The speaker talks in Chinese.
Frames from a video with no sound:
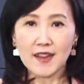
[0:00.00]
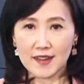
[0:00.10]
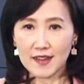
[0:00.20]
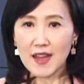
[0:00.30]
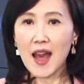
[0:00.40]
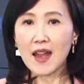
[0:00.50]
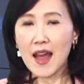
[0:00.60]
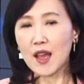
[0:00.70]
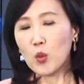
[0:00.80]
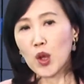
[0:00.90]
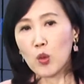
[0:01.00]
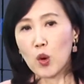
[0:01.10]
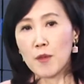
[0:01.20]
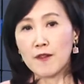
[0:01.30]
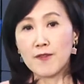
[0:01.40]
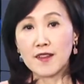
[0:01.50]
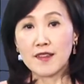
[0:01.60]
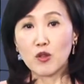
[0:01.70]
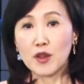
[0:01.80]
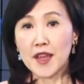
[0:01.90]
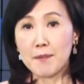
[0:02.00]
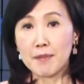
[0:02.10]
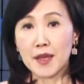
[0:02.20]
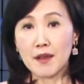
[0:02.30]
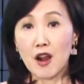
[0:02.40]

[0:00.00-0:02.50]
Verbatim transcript: 请他来为我们分析与点评。